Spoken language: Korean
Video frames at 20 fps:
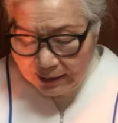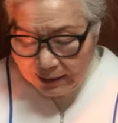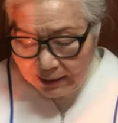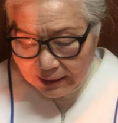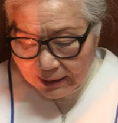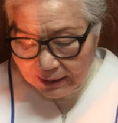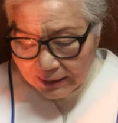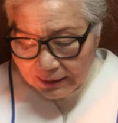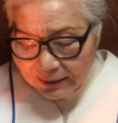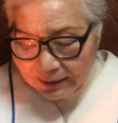
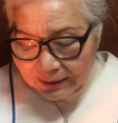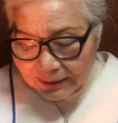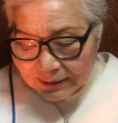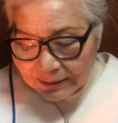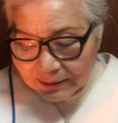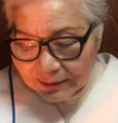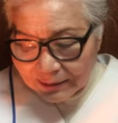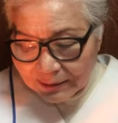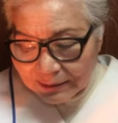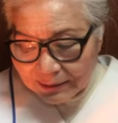에,
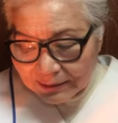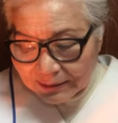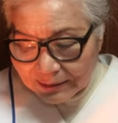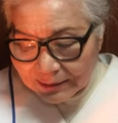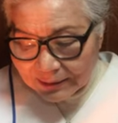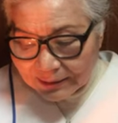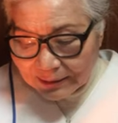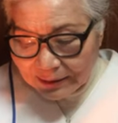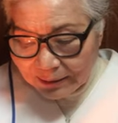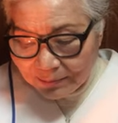
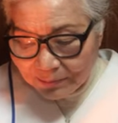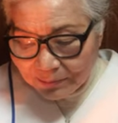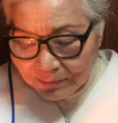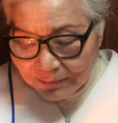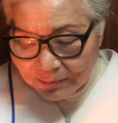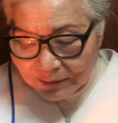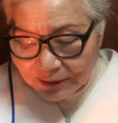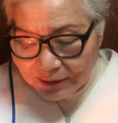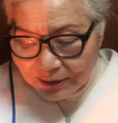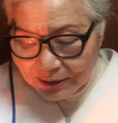
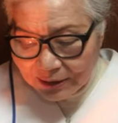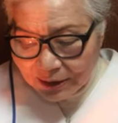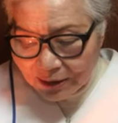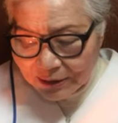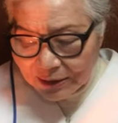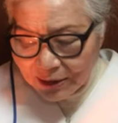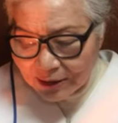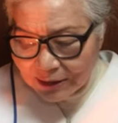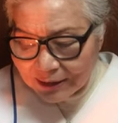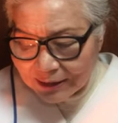참그
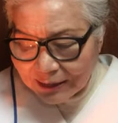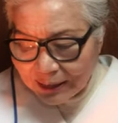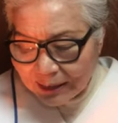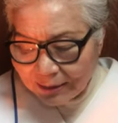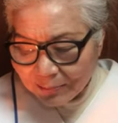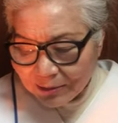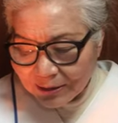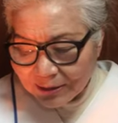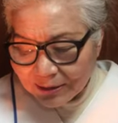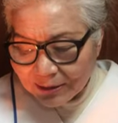영이 열린
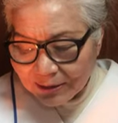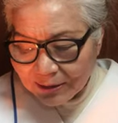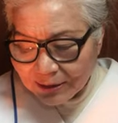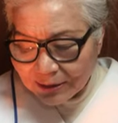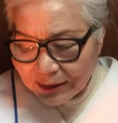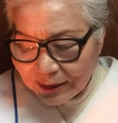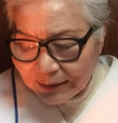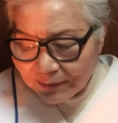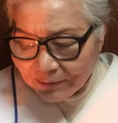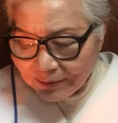사람은 그
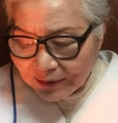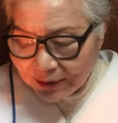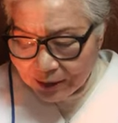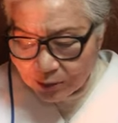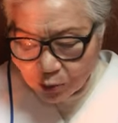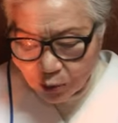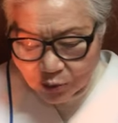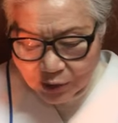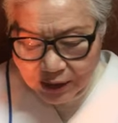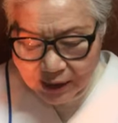사람들의
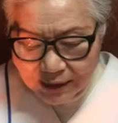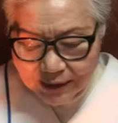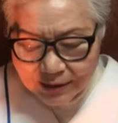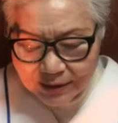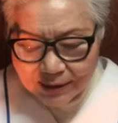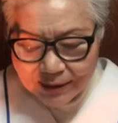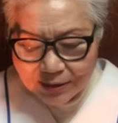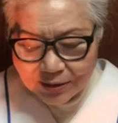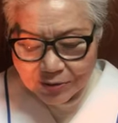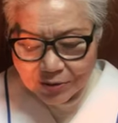
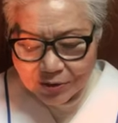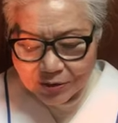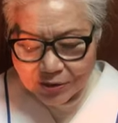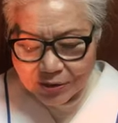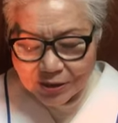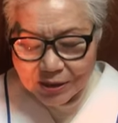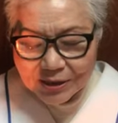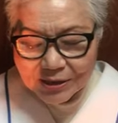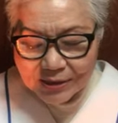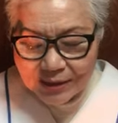조상이 어떤
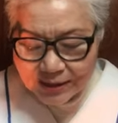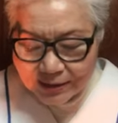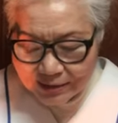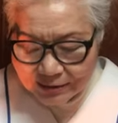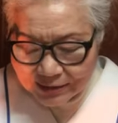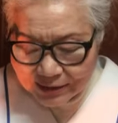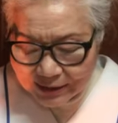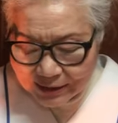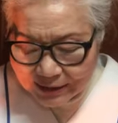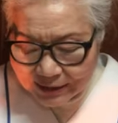선행을
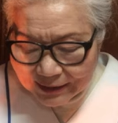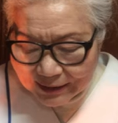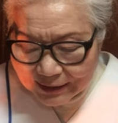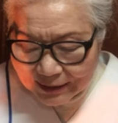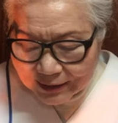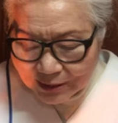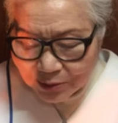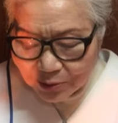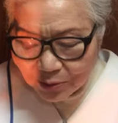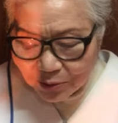했는지
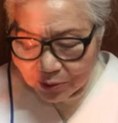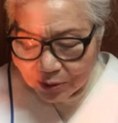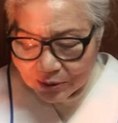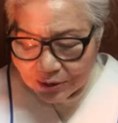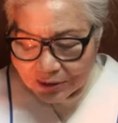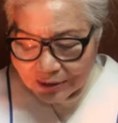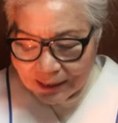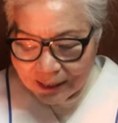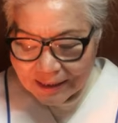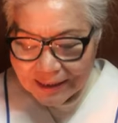그리고
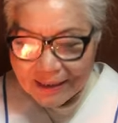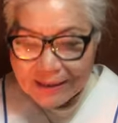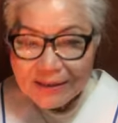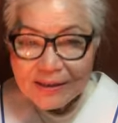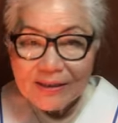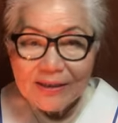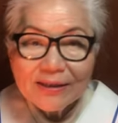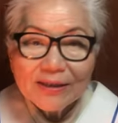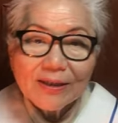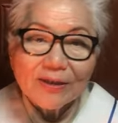어떤
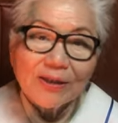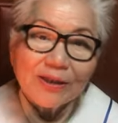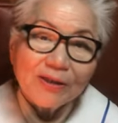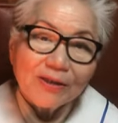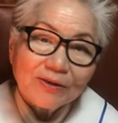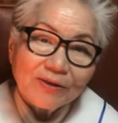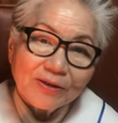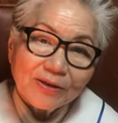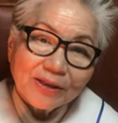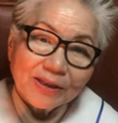악행을
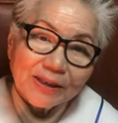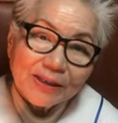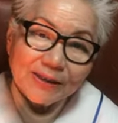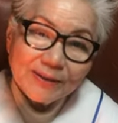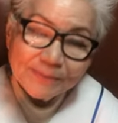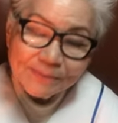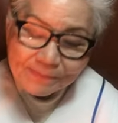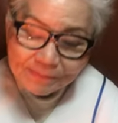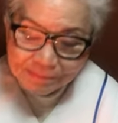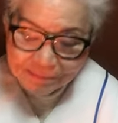
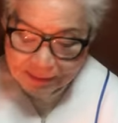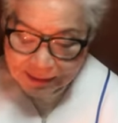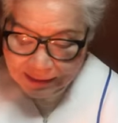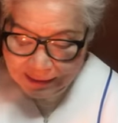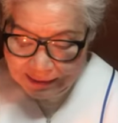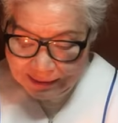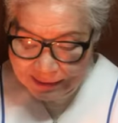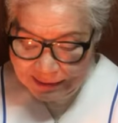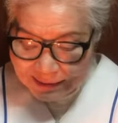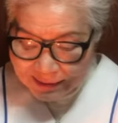저질렀는지
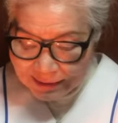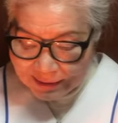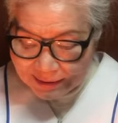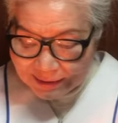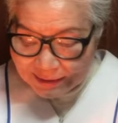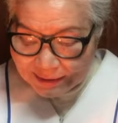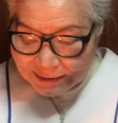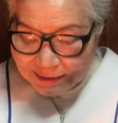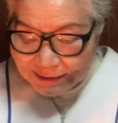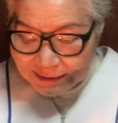
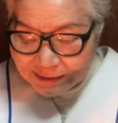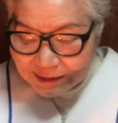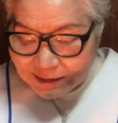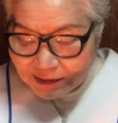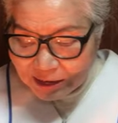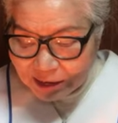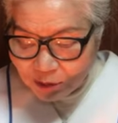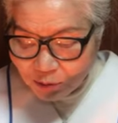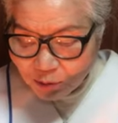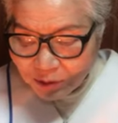그
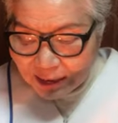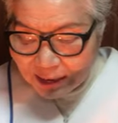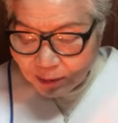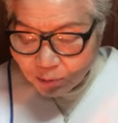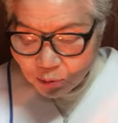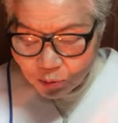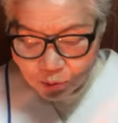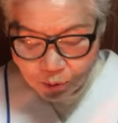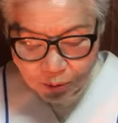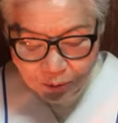저주가
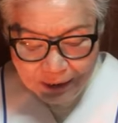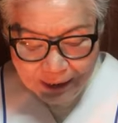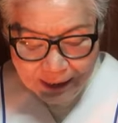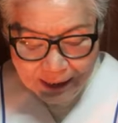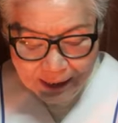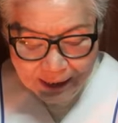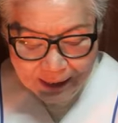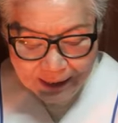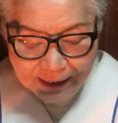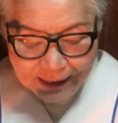
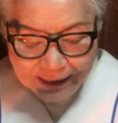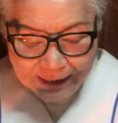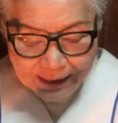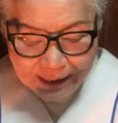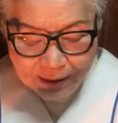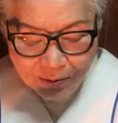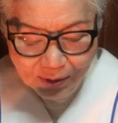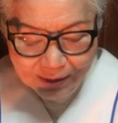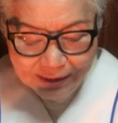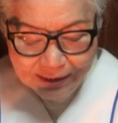후손에게
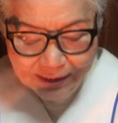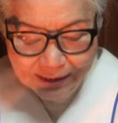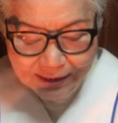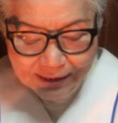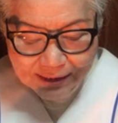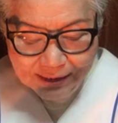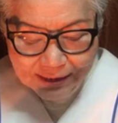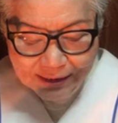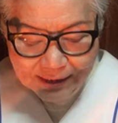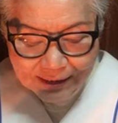
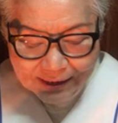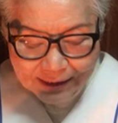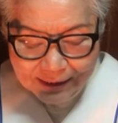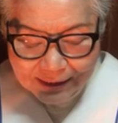내려왔는지